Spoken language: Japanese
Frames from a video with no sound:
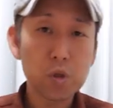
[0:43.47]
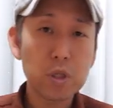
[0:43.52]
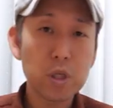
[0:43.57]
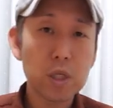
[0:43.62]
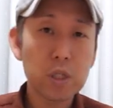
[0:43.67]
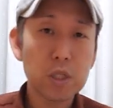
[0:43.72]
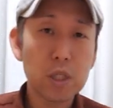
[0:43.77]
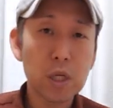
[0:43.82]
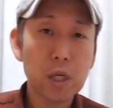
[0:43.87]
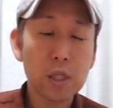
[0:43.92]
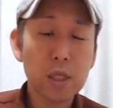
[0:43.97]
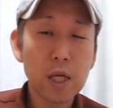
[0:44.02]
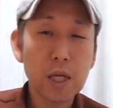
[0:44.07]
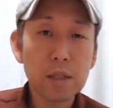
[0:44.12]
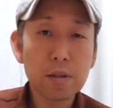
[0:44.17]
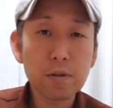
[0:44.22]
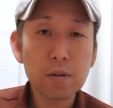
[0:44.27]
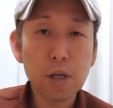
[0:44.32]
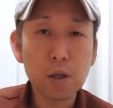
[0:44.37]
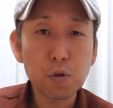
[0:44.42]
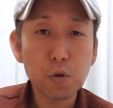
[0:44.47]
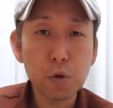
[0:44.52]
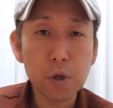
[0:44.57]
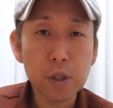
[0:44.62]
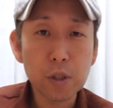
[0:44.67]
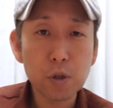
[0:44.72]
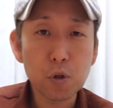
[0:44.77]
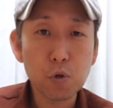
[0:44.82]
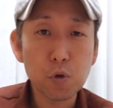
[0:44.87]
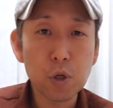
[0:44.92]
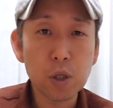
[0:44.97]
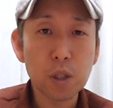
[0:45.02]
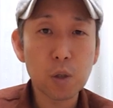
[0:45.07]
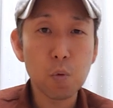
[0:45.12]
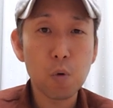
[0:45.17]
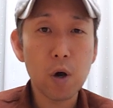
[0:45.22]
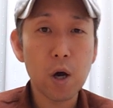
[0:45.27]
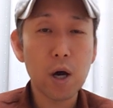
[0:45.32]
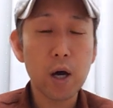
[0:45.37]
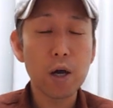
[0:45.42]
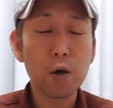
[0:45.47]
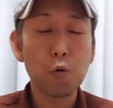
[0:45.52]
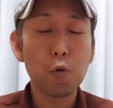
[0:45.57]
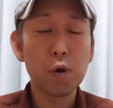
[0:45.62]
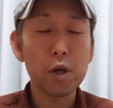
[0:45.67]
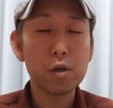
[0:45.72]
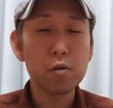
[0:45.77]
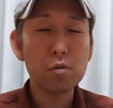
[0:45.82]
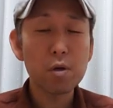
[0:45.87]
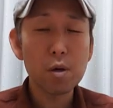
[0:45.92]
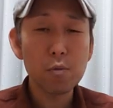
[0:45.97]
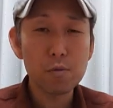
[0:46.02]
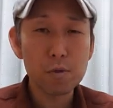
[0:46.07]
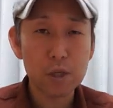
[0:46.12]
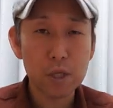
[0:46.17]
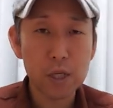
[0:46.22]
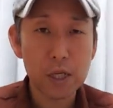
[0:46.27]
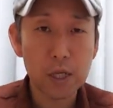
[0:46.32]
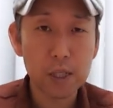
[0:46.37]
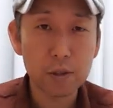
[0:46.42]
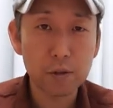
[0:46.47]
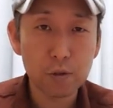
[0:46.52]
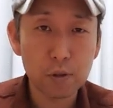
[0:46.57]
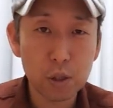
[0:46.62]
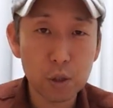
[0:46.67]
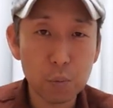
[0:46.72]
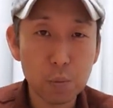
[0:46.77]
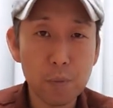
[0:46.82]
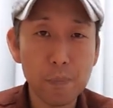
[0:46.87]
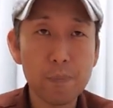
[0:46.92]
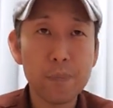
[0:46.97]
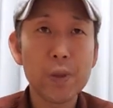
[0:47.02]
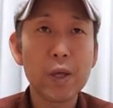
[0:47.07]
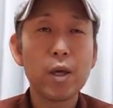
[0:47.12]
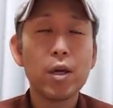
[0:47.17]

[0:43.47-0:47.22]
しかしたら何すかそれっていう方も若い子はいるかもしれないですけども